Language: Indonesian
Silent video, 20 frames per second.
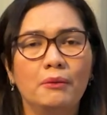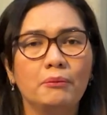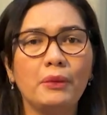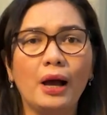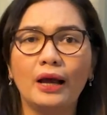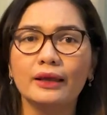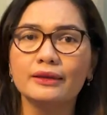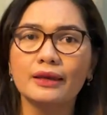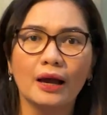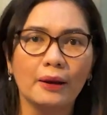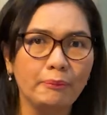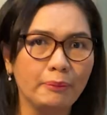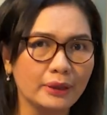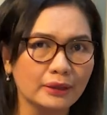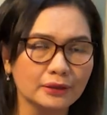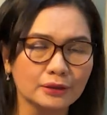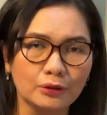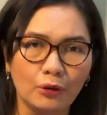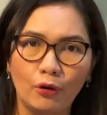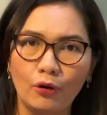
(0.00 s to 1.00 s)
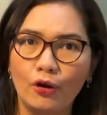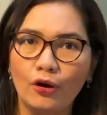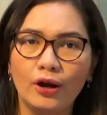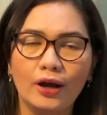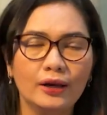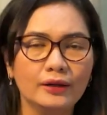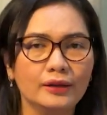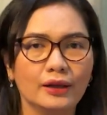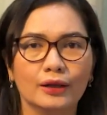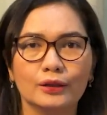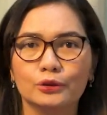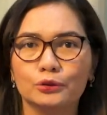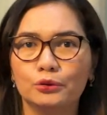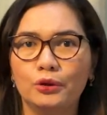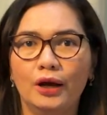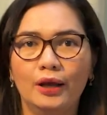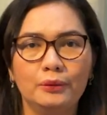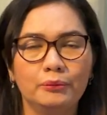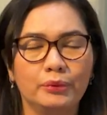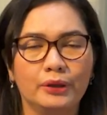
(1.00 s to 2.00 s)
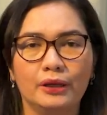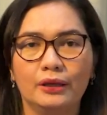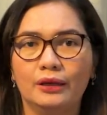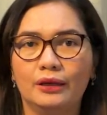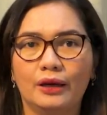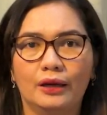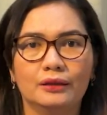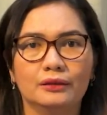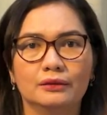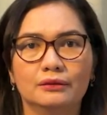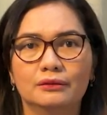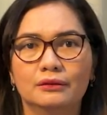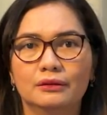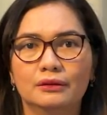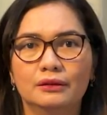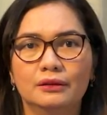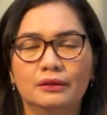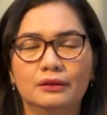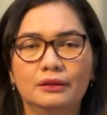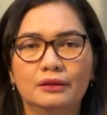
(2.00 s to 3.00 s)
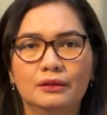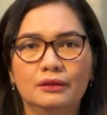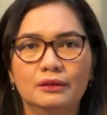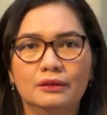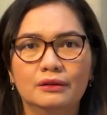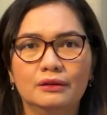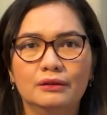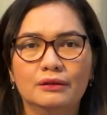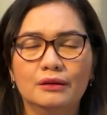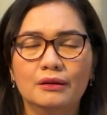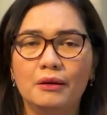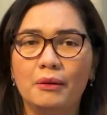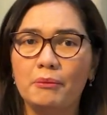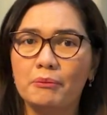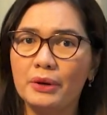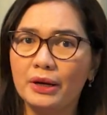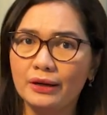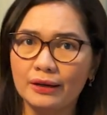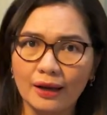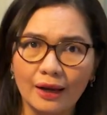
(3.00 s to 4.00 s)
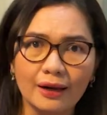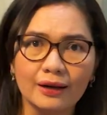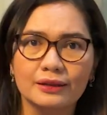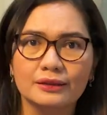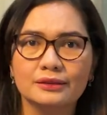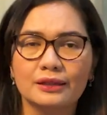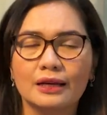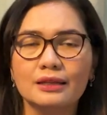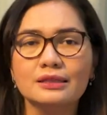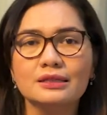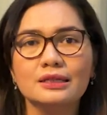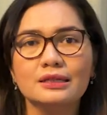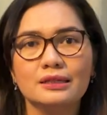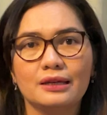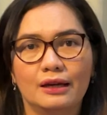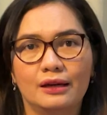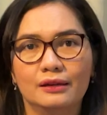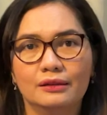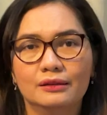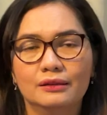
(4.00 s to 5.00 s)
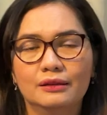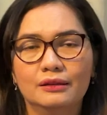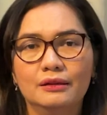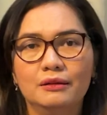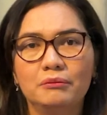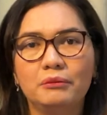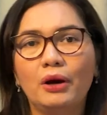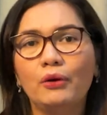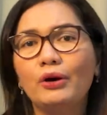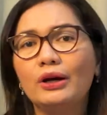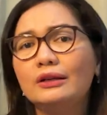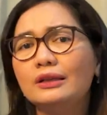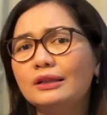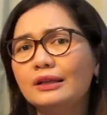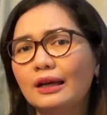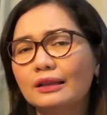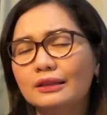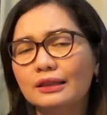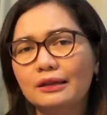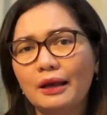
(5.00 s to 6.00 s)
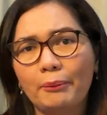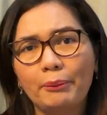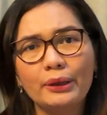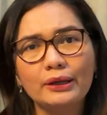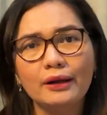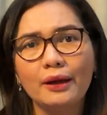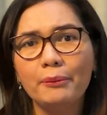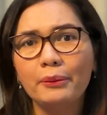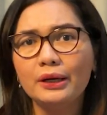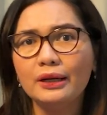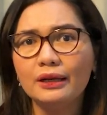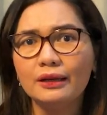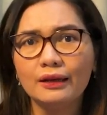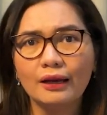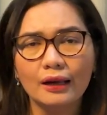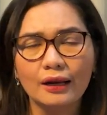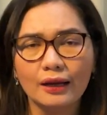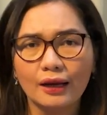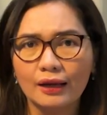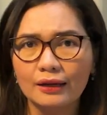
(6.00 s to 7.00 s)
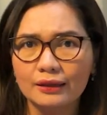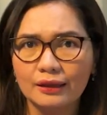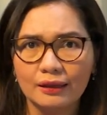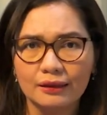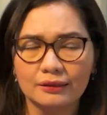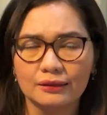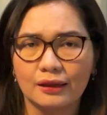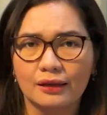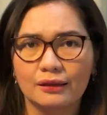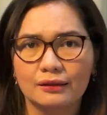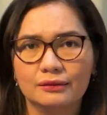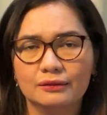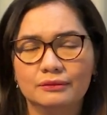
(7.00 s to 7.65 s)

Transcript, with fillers: Banyak pertolongan yang Tuhan berikan. Benar janjinya bahwa Dia tidak pernah meninggalkan kita.